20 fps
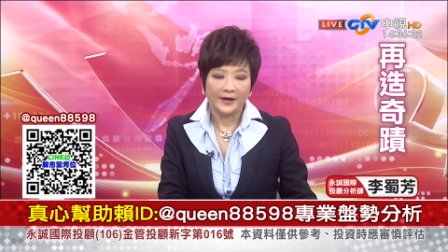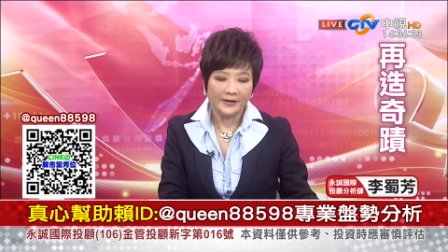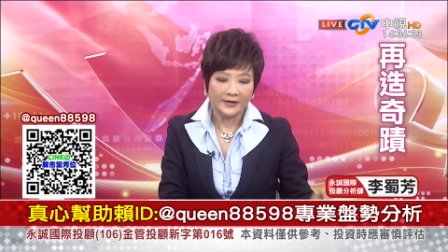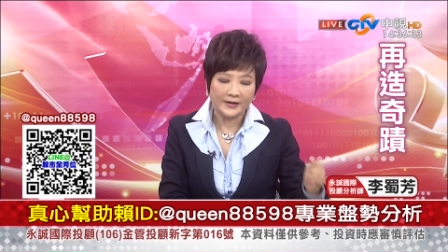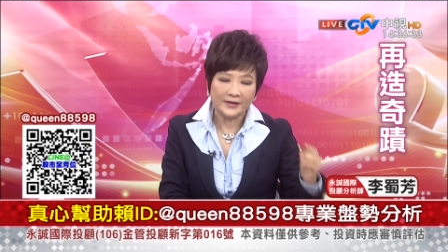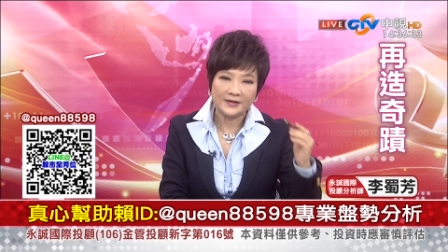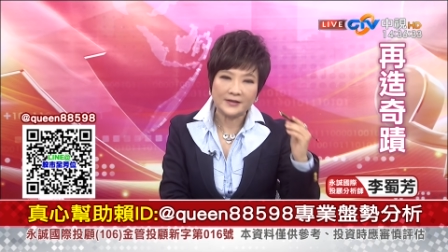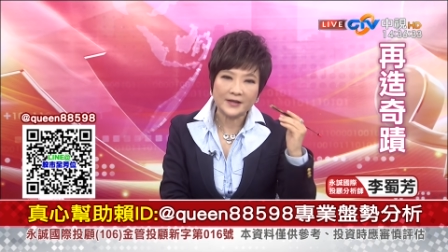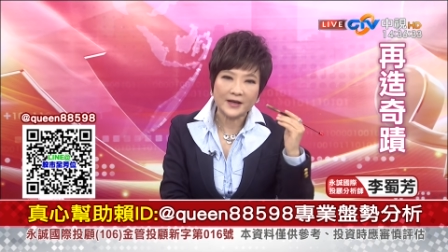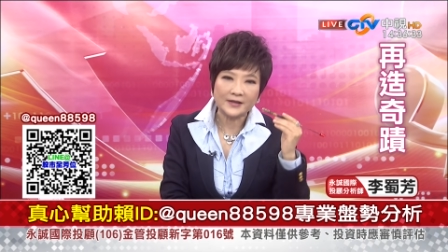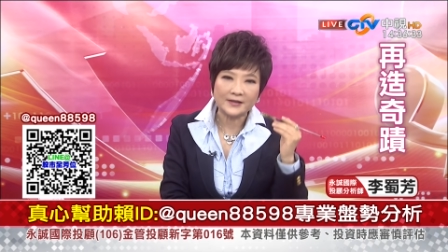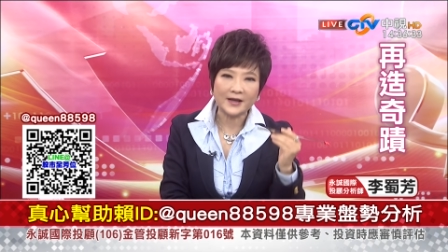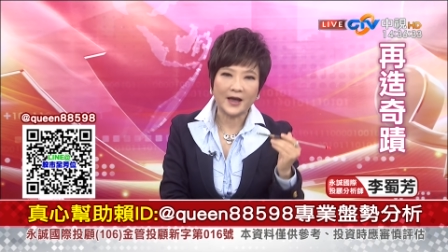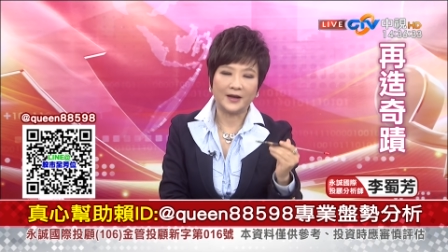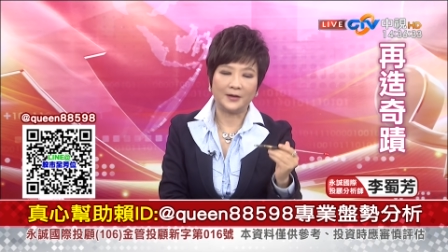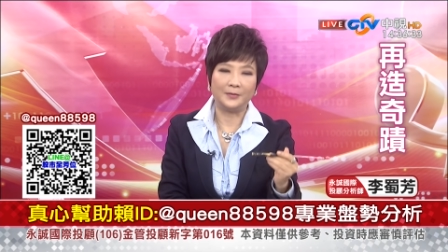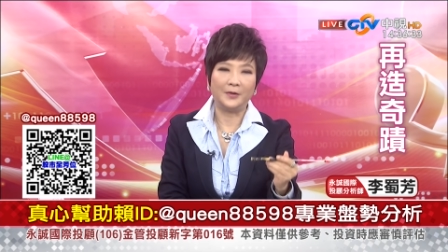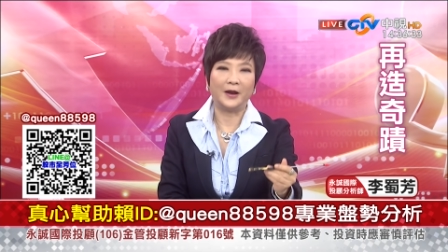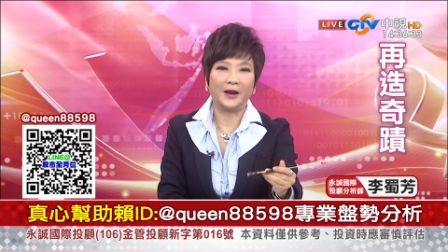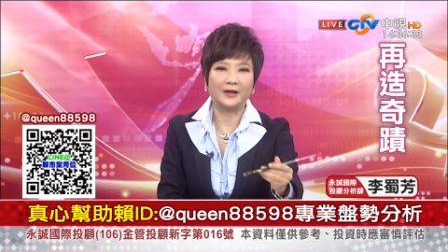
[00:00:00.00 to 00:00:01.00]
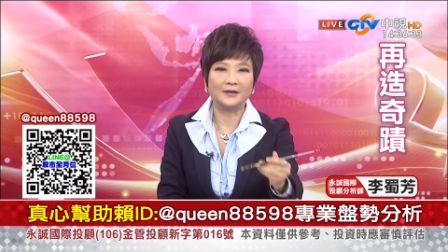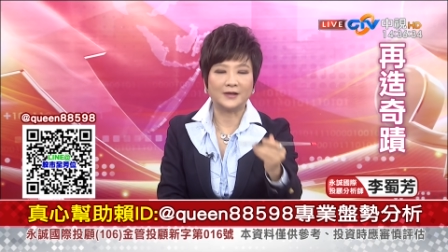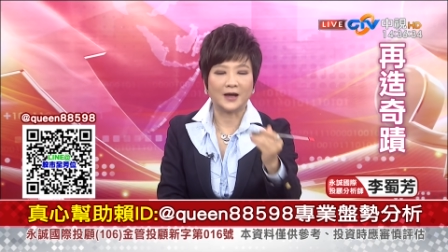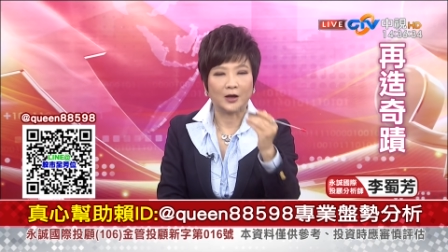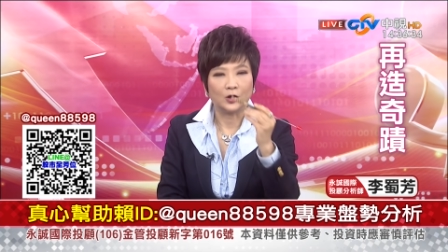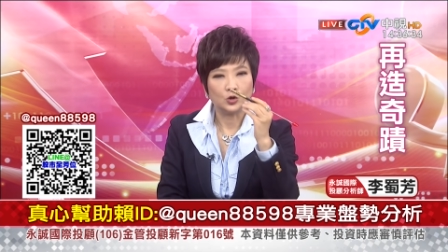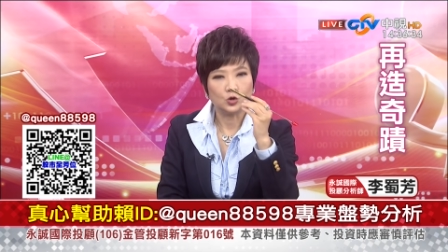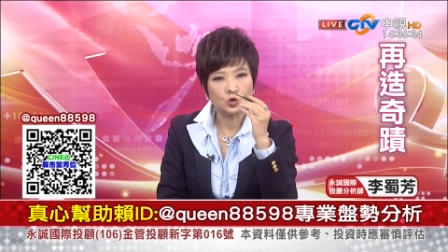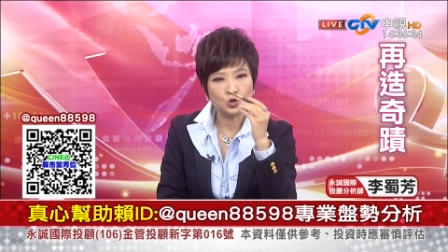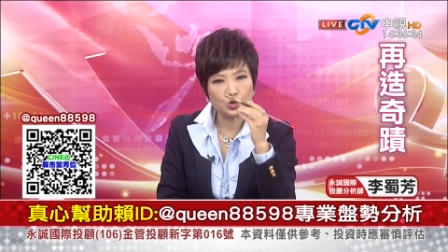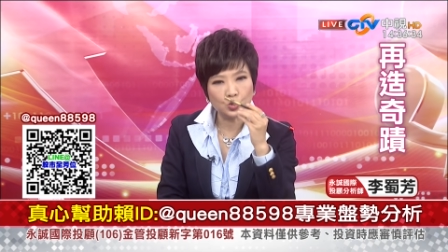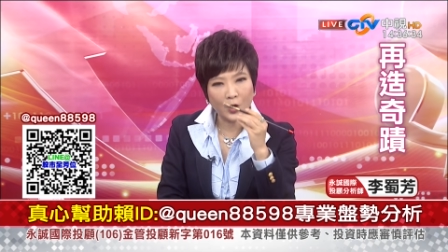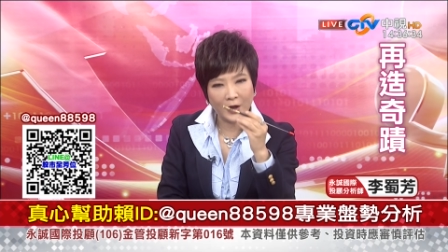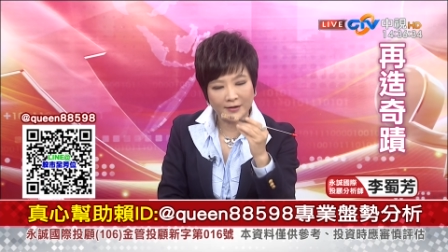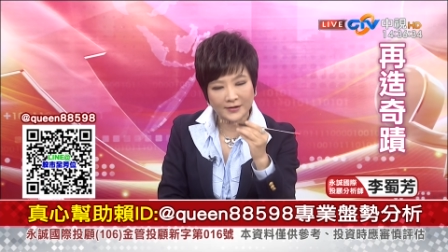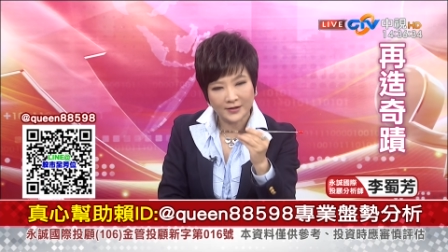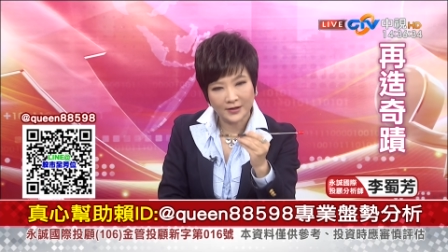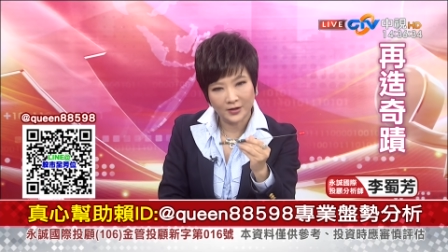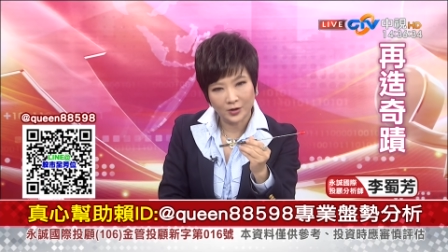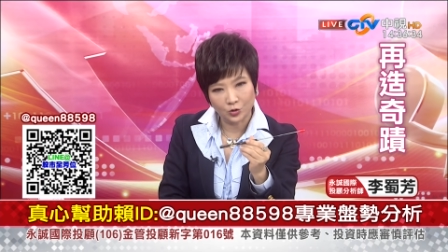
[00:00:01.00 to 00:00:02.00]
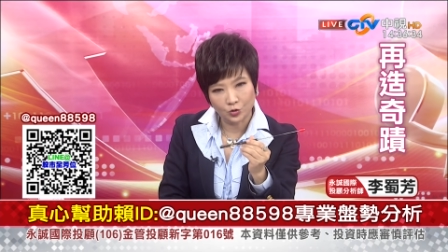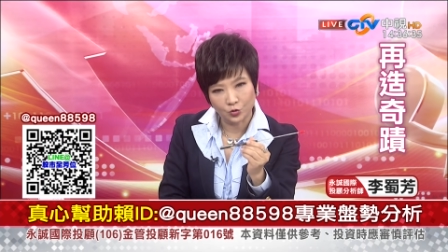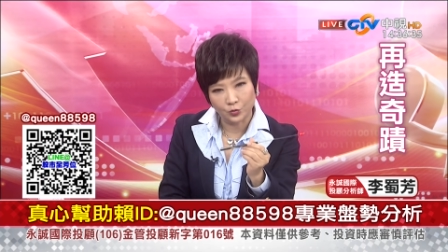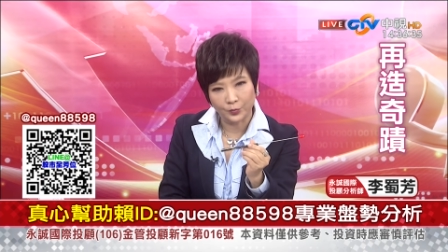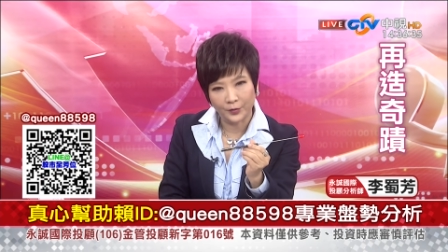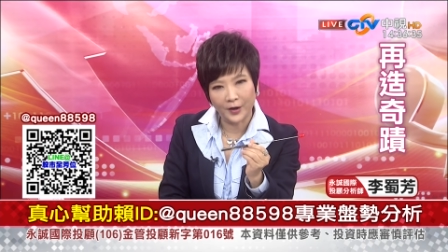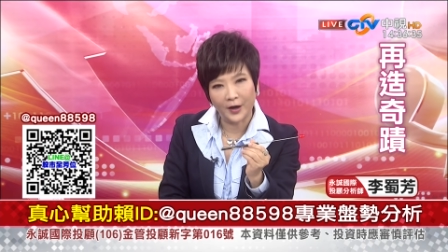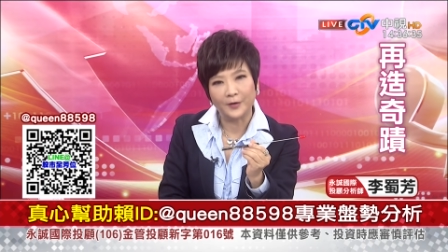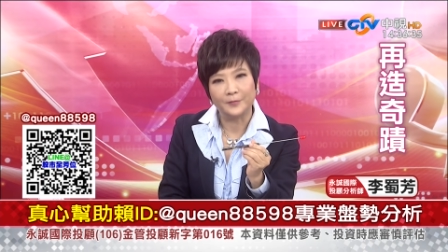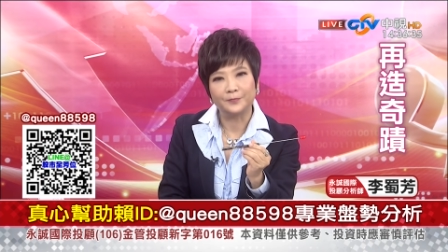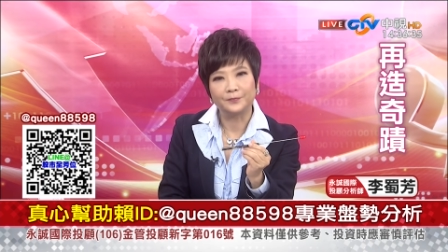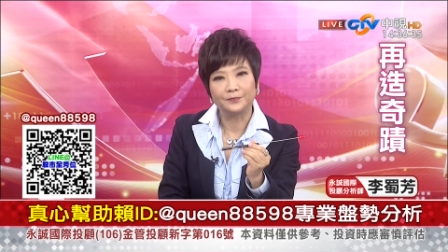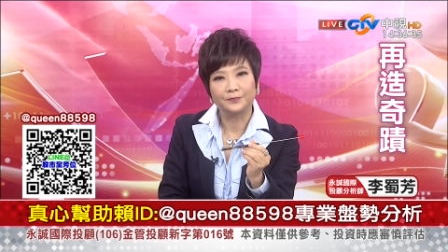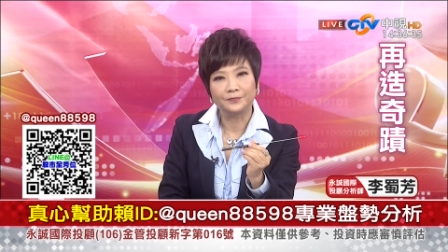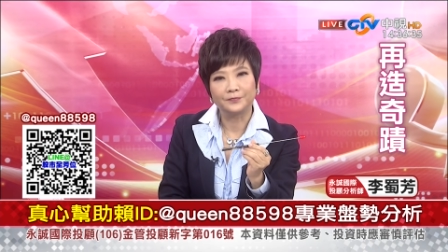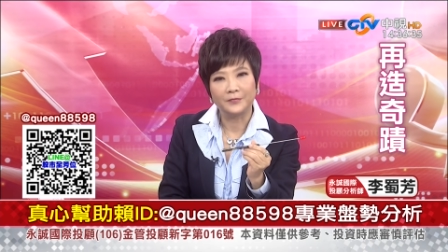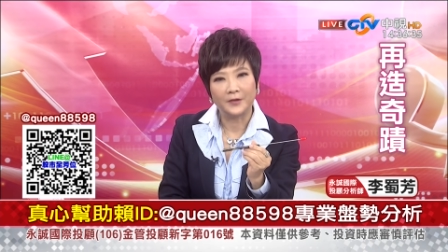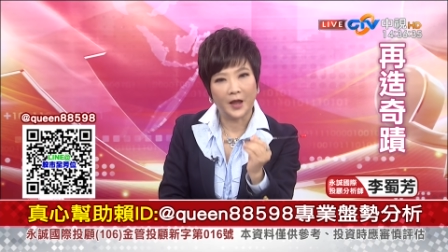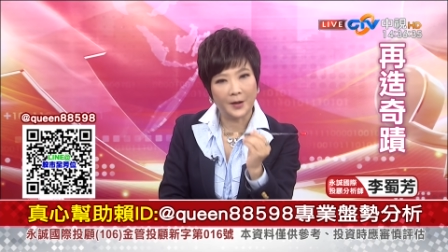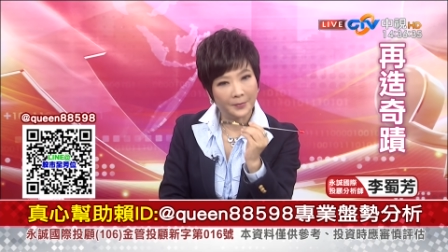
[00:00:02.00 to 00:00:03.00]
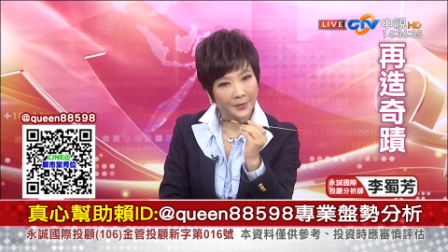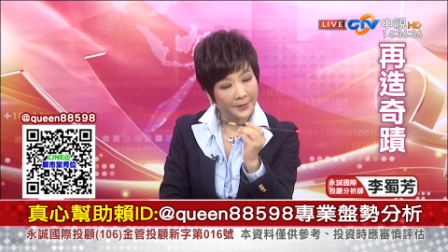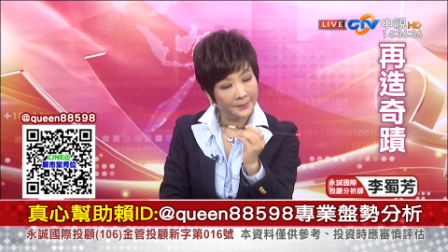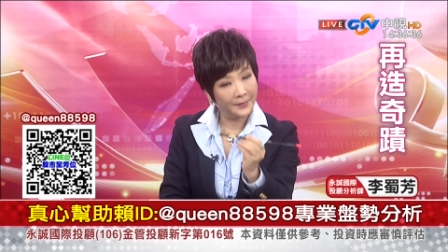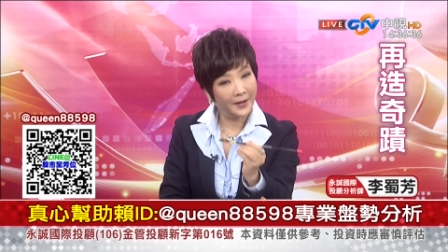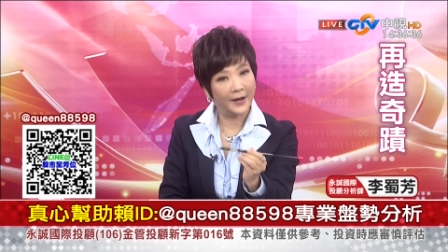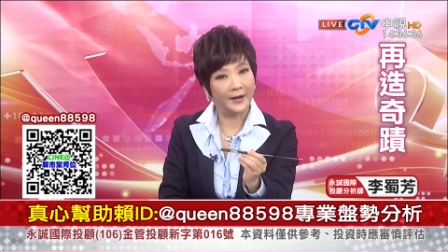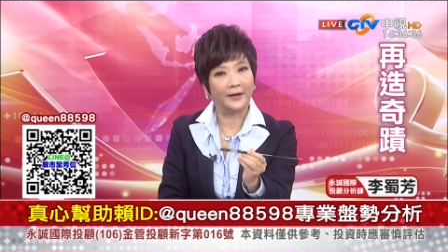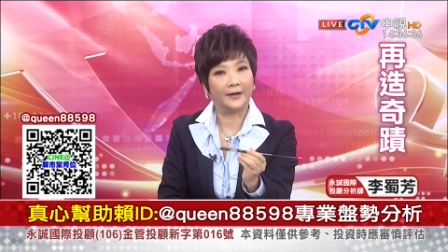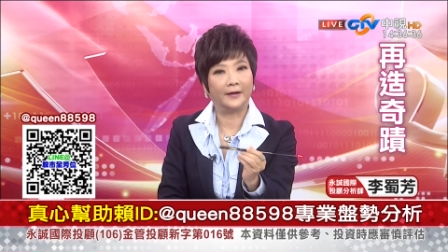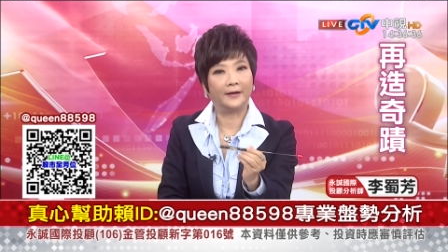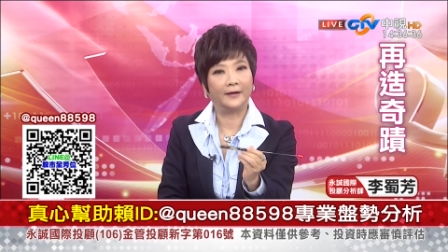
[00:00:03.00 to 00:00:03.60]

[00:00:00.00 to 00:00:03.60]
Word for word: 你现在里面来讲，赚钱的股票，你要不要卖？